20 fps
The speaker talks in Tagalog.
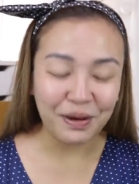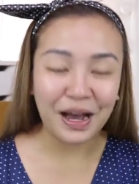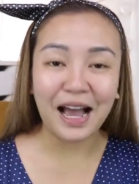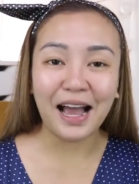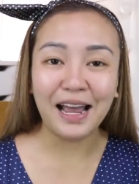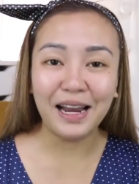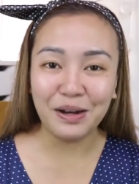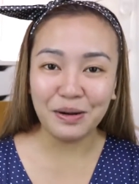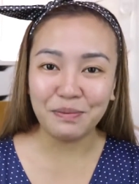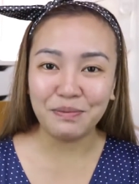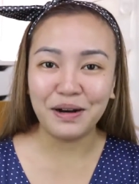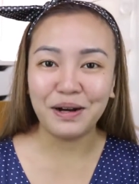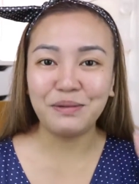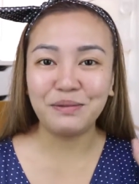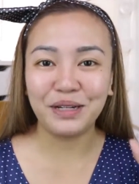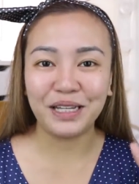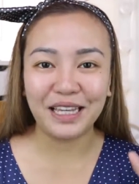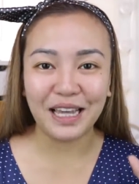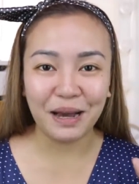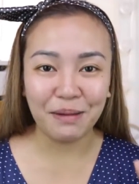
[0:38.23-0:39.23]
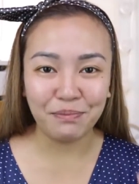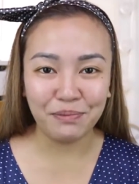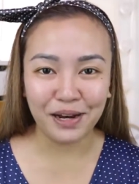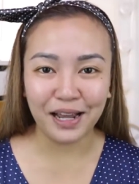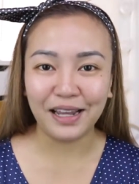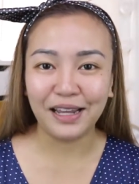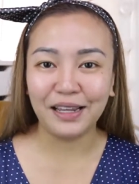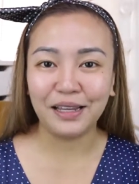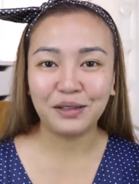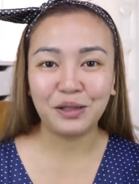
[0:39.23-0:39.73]
Paano bang
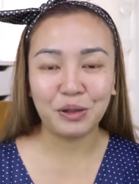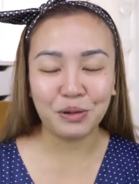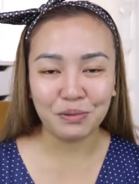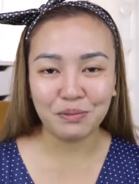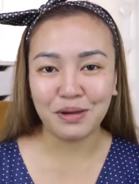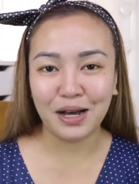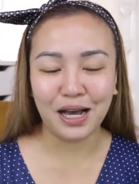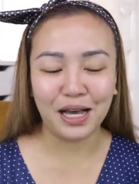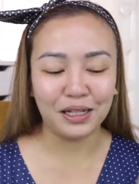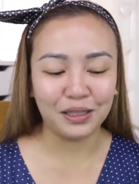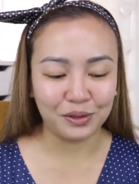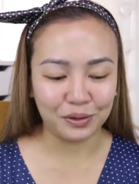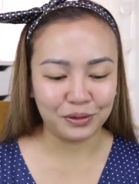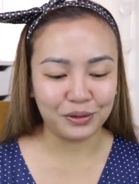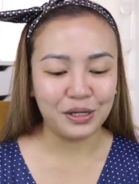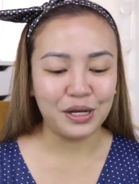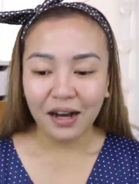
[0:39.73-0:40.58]
i-apply itong mga to?